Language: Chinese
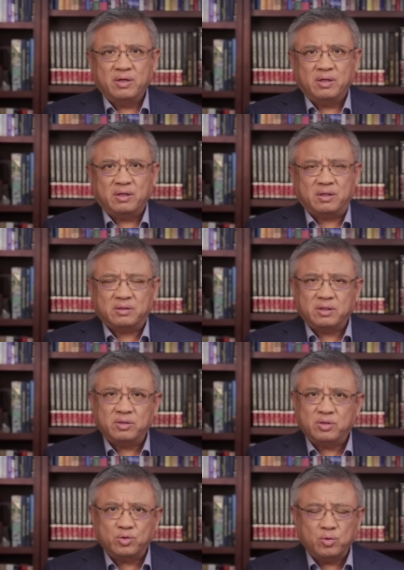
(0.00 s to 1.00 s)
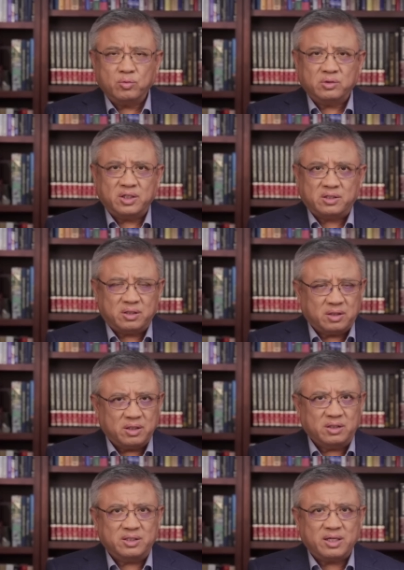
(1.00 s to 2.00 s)
呃，这就是中共这次的
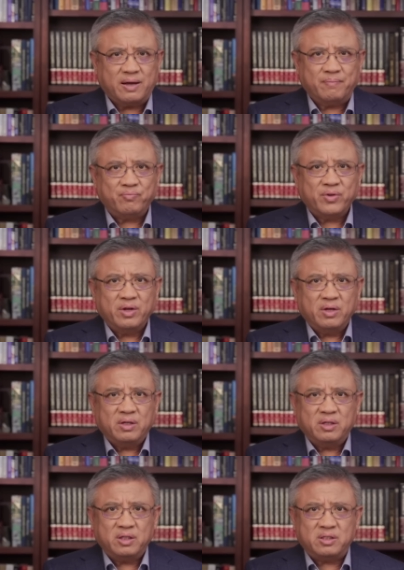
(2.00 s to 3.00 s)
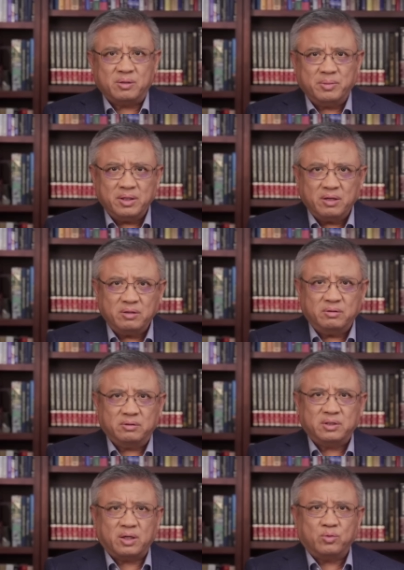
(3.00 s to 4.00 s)
认知战。那怎么能够
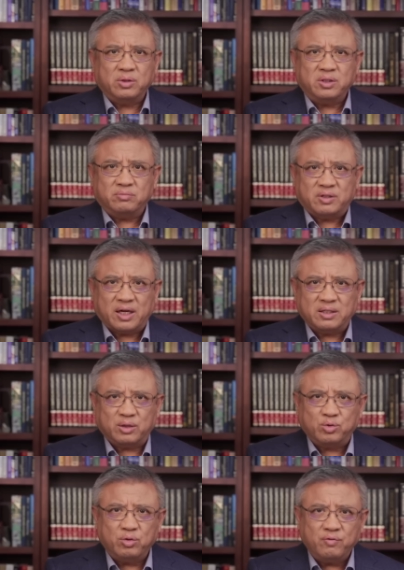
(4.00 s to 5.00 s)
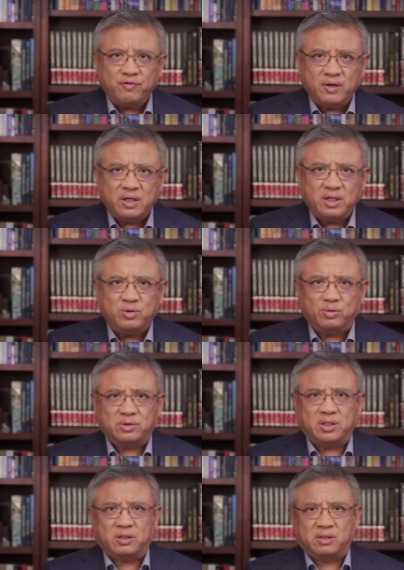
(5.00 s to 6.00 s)
在国际舞台上充分利用
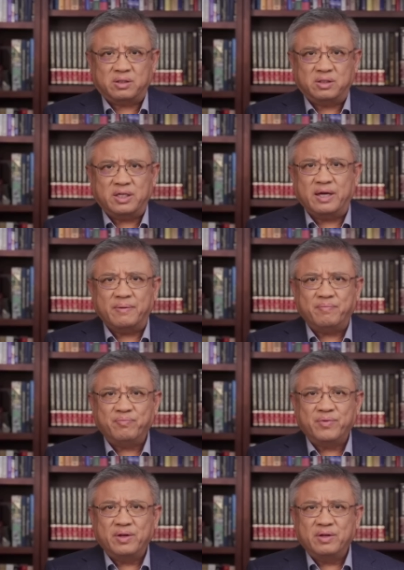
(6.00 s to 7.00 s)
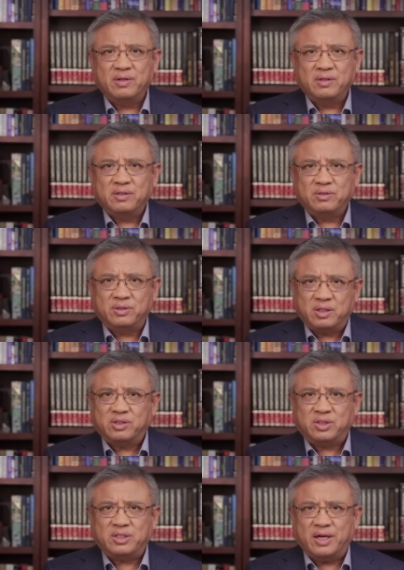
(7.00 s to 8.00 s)
这个时间？就这个
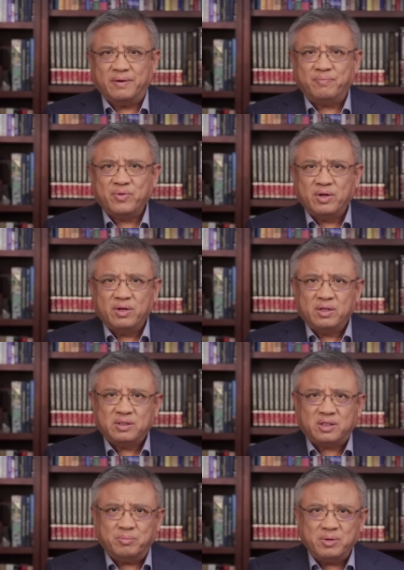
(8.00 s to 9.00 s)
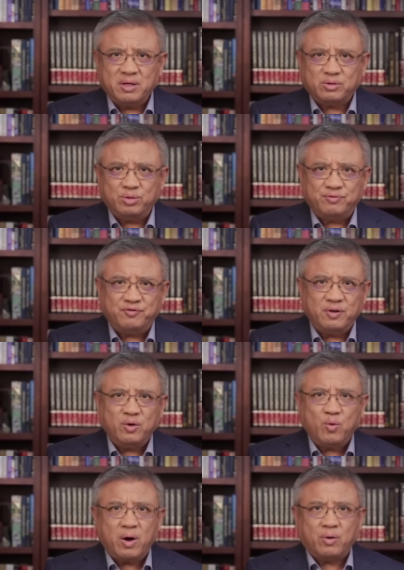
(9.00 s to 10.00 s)
事件，怎么样去
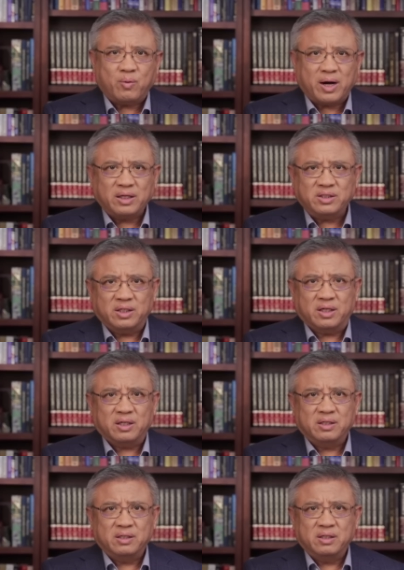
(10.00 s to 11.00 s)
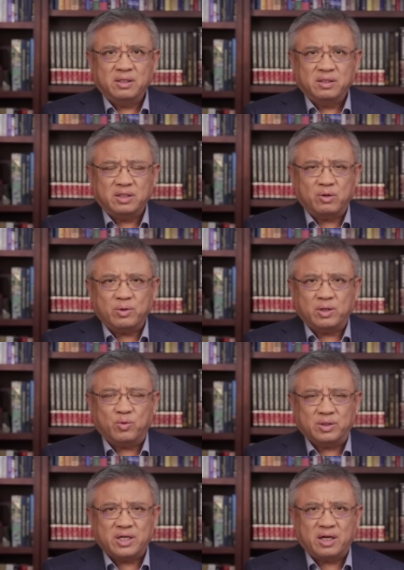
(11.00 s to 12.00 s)
分化瓦解相关的
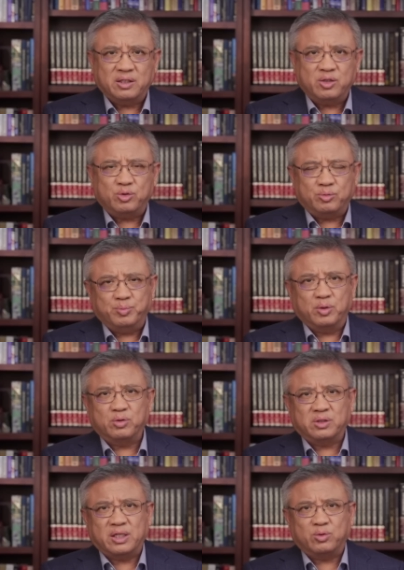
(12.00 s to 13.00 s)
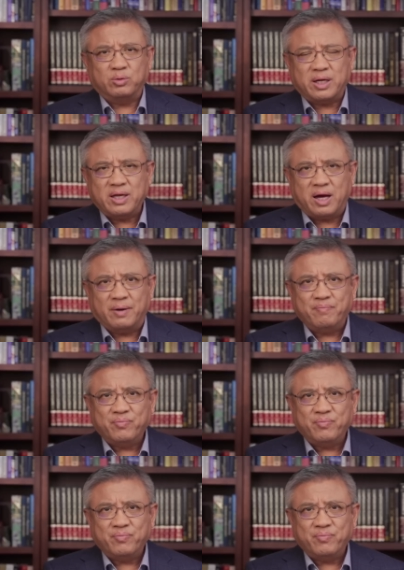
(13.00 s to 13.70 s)
国家？你是比如说在东南亚